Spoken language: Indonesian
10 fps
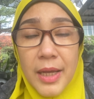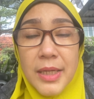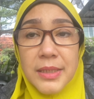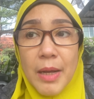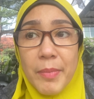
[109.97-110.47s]

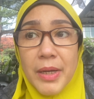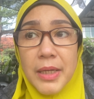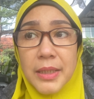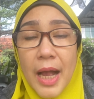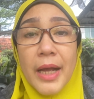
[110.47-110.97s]

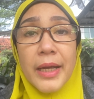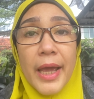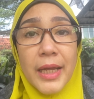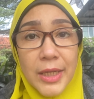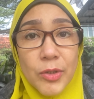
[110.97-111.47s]
sama Kang
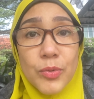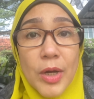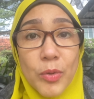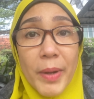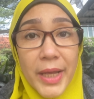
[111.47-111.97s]
Erik
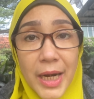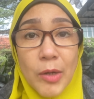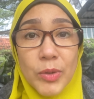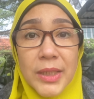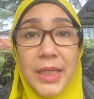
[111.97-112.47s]
juga lumayan
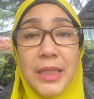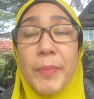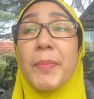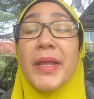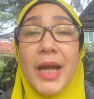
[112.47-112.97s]
aku dengerin
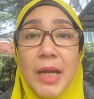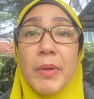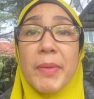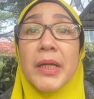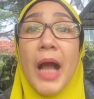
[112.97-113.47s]
tapi banyak kan
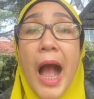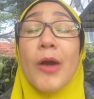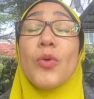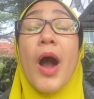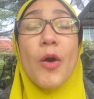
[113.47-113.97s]
memang
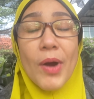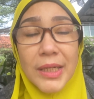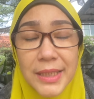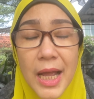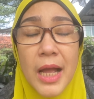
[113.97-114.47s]
aku
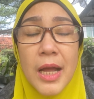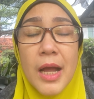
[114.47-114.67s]
awalnya